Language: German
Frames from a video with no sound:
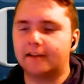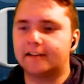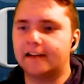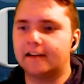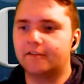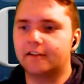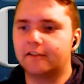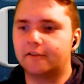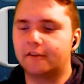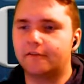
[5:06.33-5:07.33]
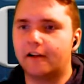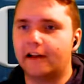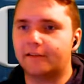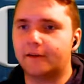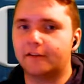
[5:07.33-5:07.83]
Delta Wind ist auf jeden Fall
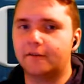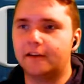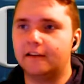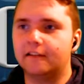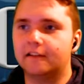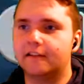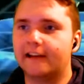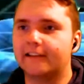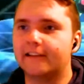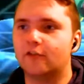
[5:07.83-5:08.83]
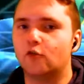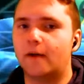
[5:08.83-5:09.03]
erstmal das Wichtigste. Das ist schon